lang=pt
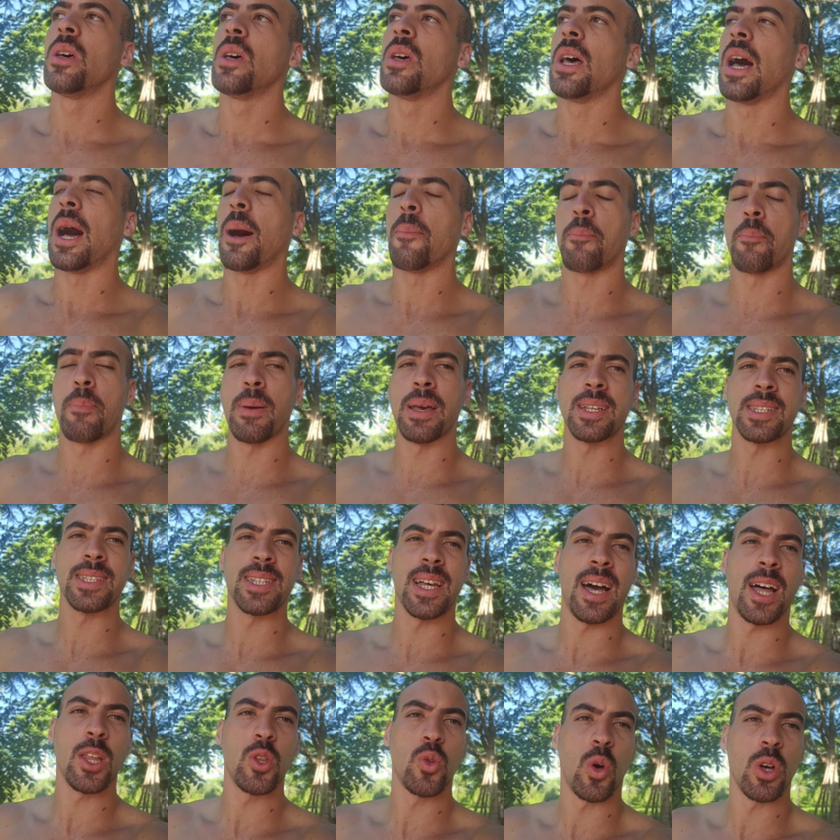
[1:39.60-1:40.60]

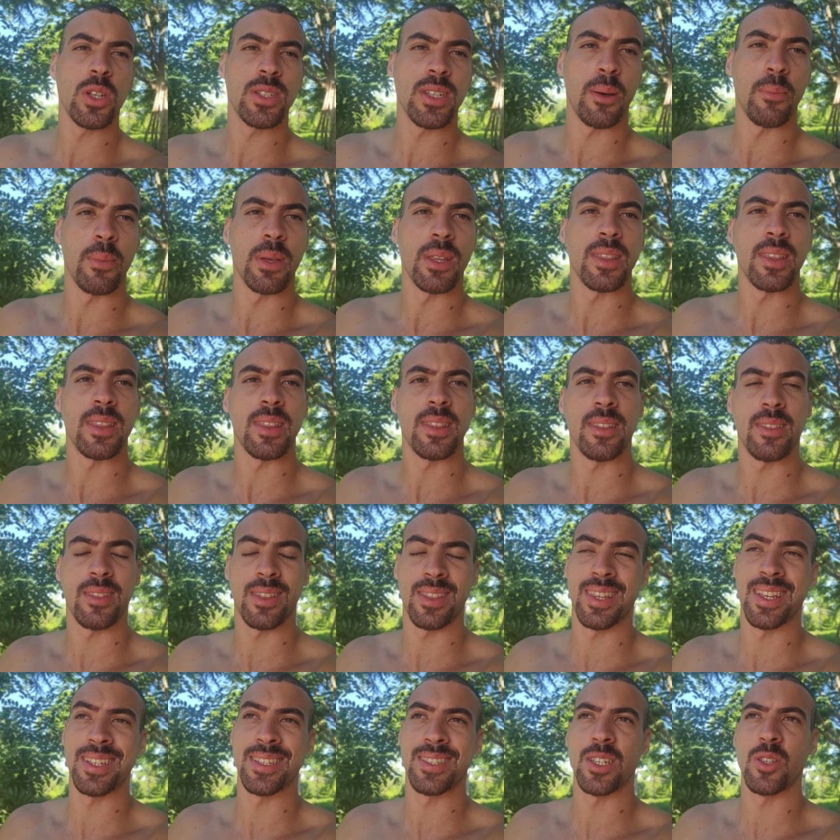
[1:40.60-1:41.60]
Apesar do orçamento
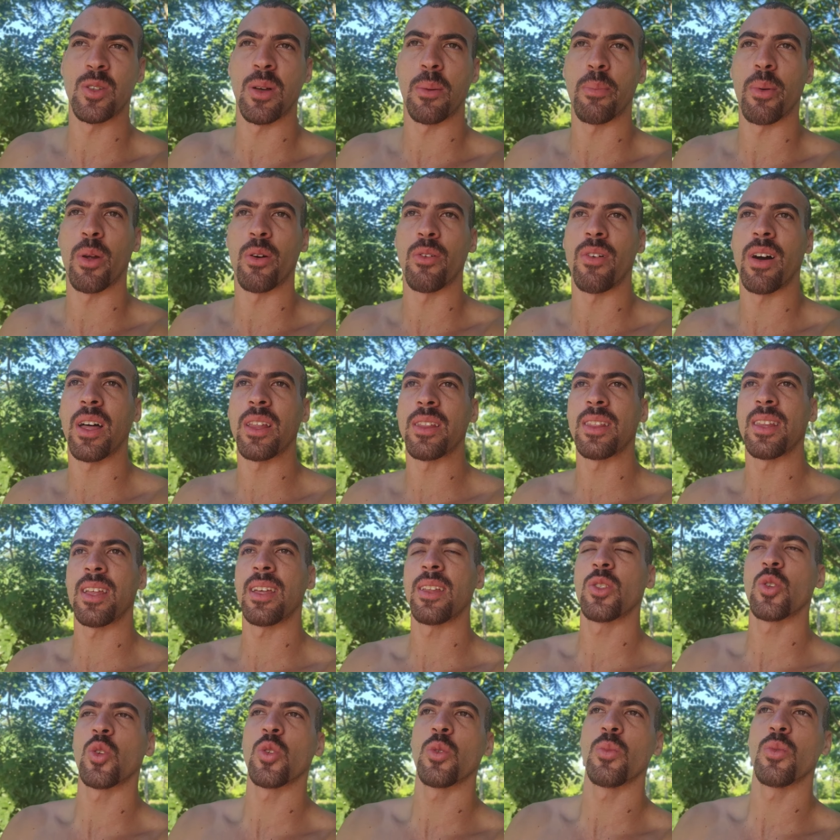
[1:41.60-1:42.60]
ter sido aprovado, né?
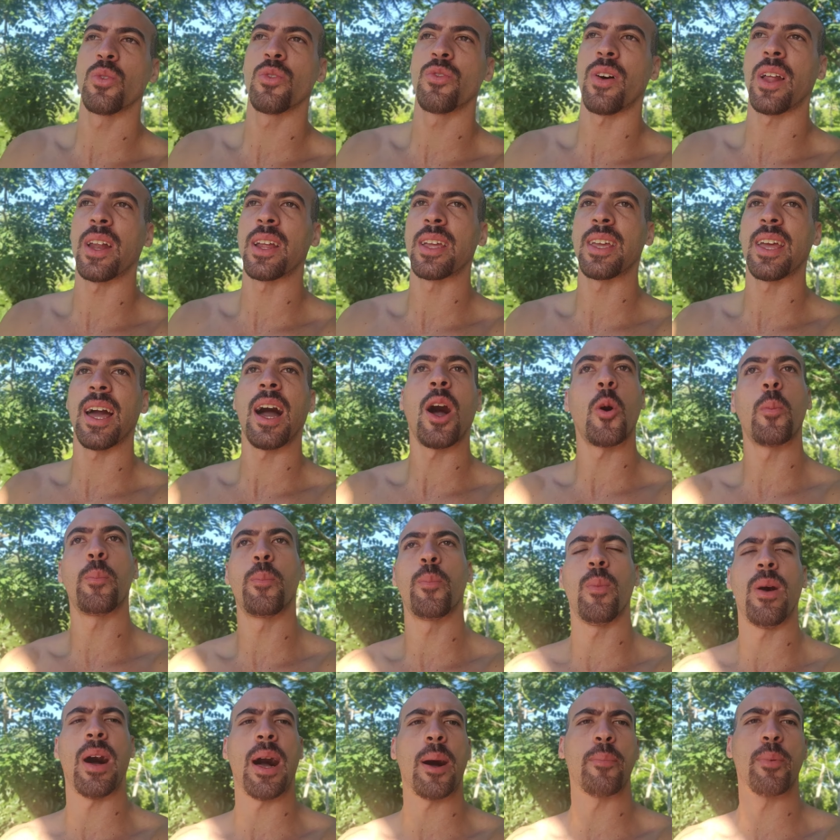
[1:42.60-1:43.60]
Todo mundo fala que ah,
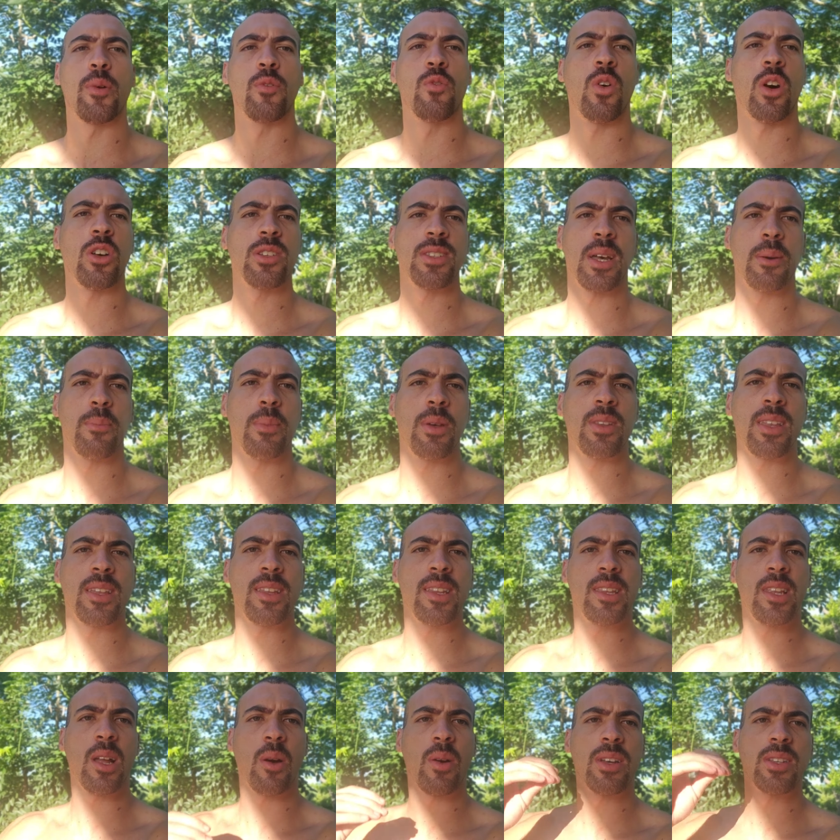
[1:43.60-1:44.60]
aprovou o orçamento é
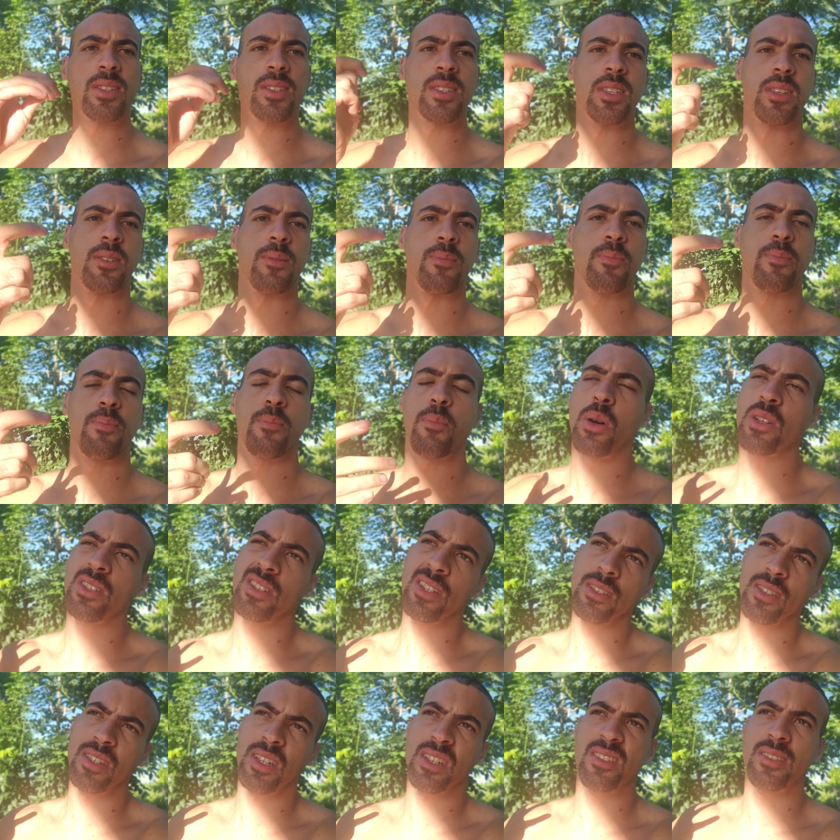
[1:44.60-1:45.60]
edital é assim.
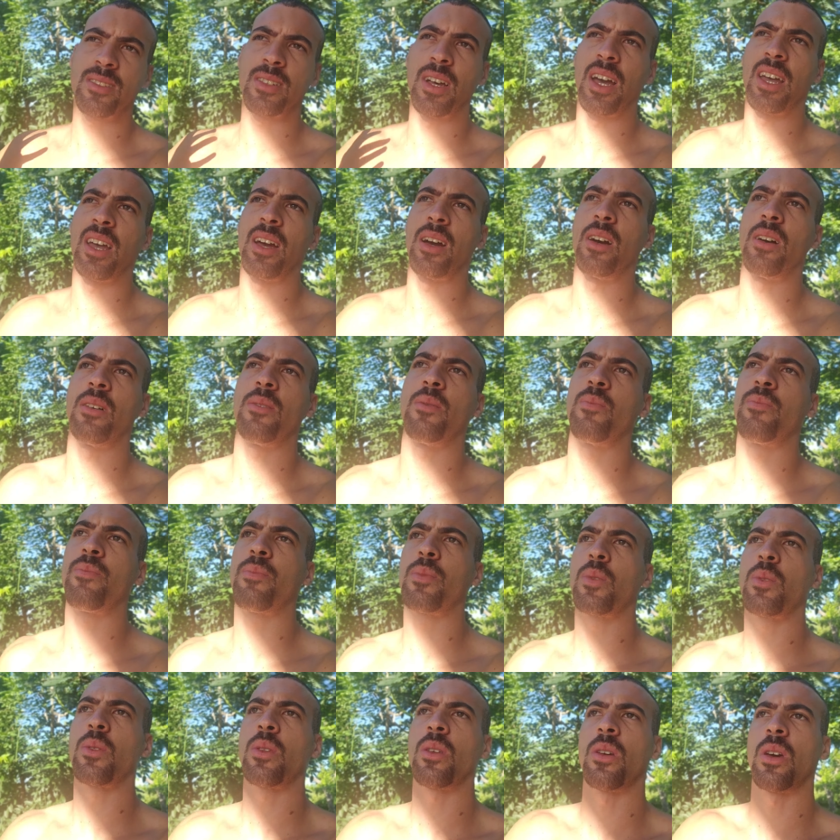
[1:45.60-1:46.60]
Possa ser que saia
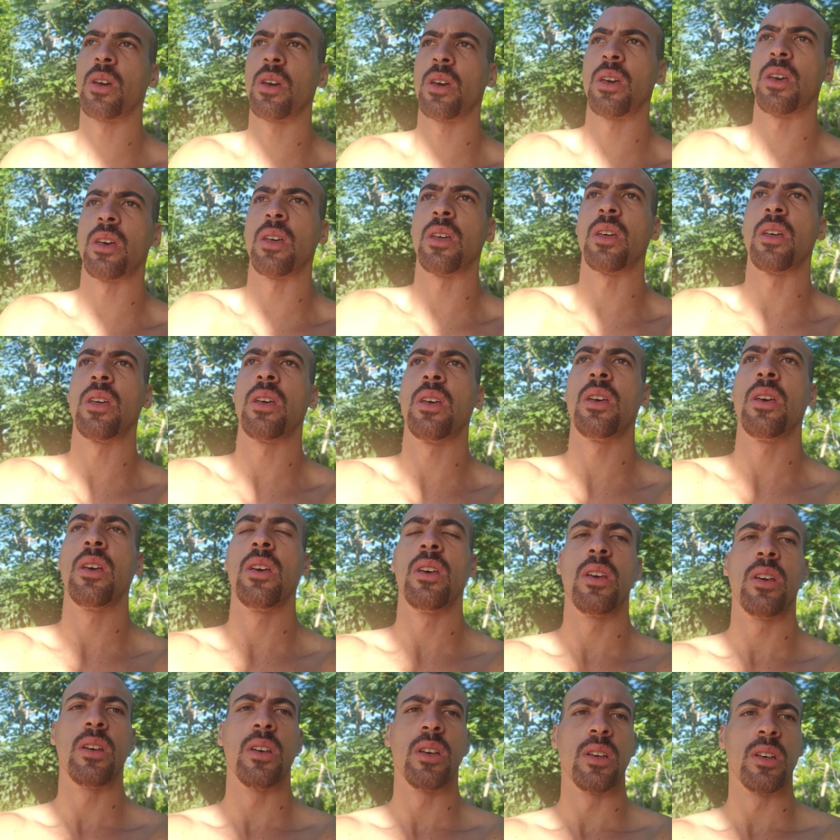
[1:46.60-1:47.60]
é,
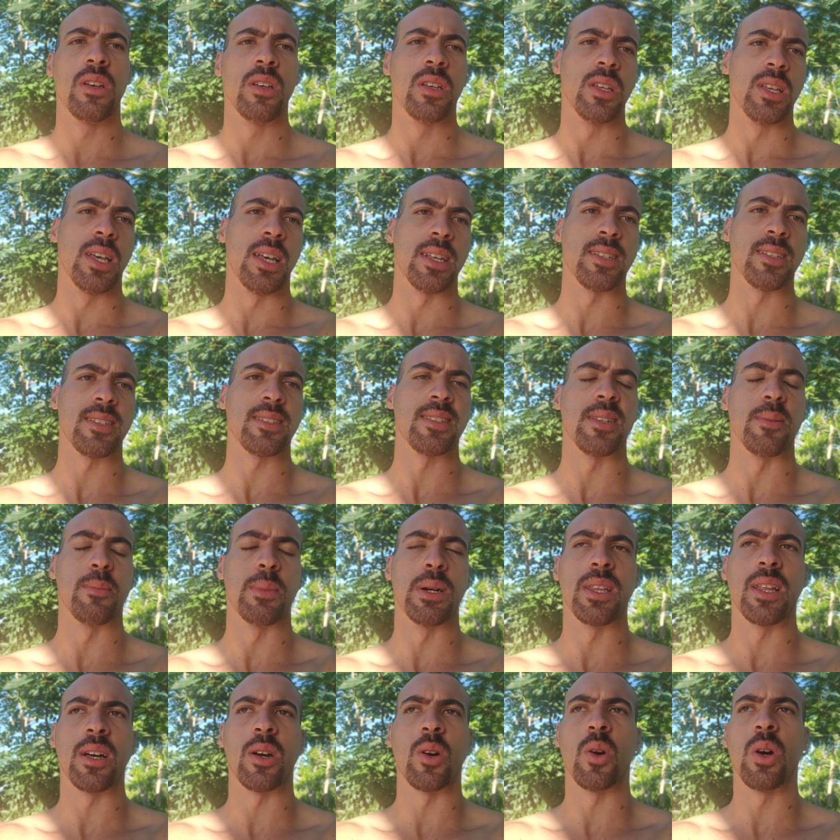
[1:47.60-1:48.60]
essa
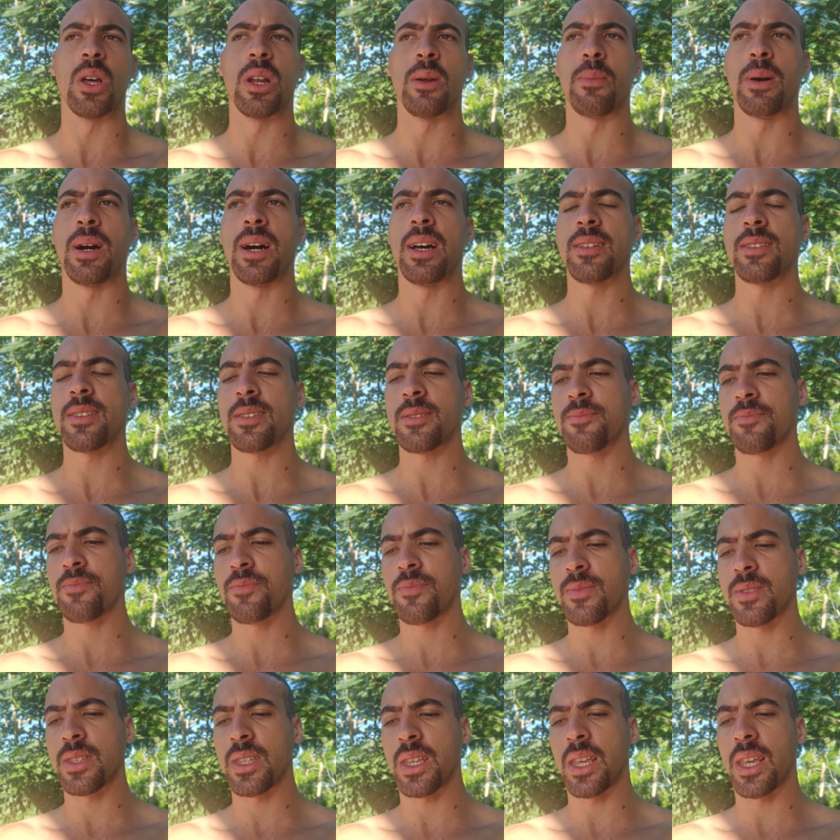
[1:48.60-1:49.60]
semana agora, mas
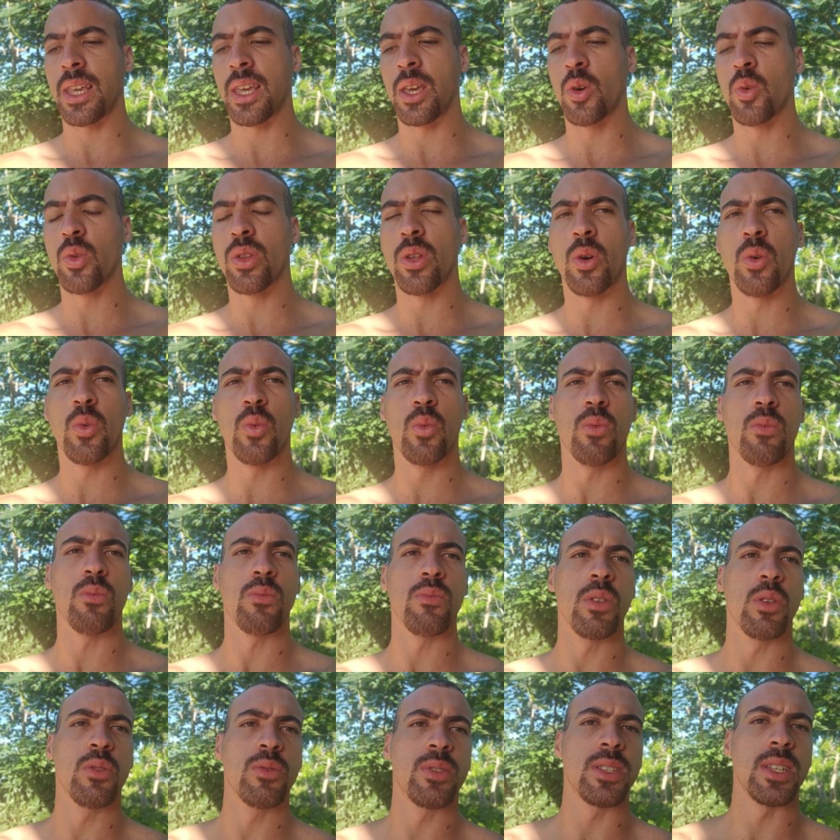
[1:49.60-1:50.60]
eu não,
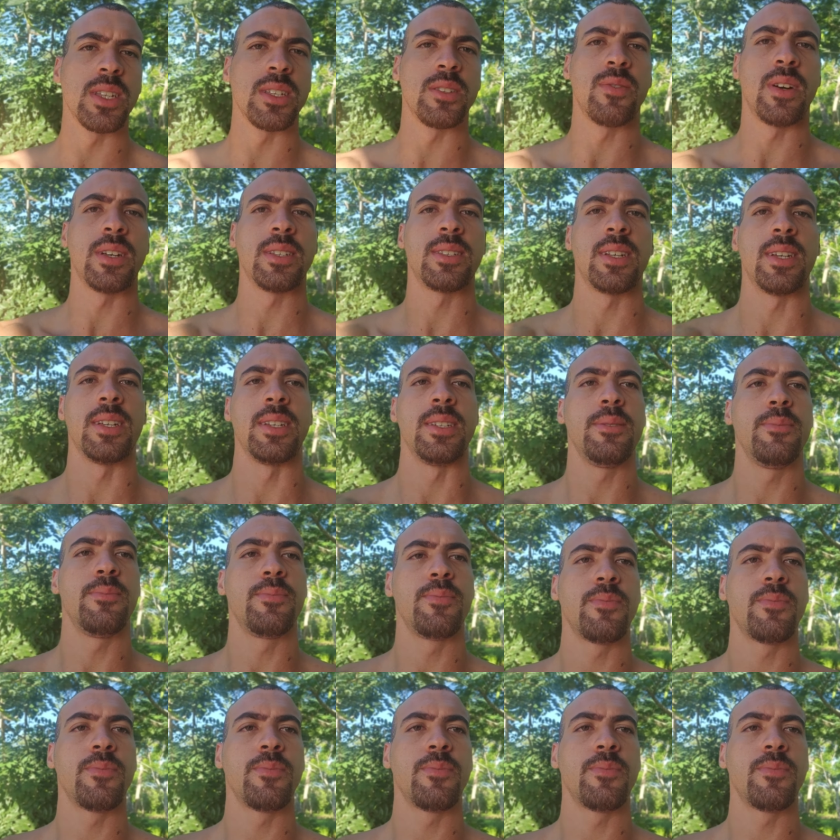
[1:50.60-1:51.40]
não sei se vai sair,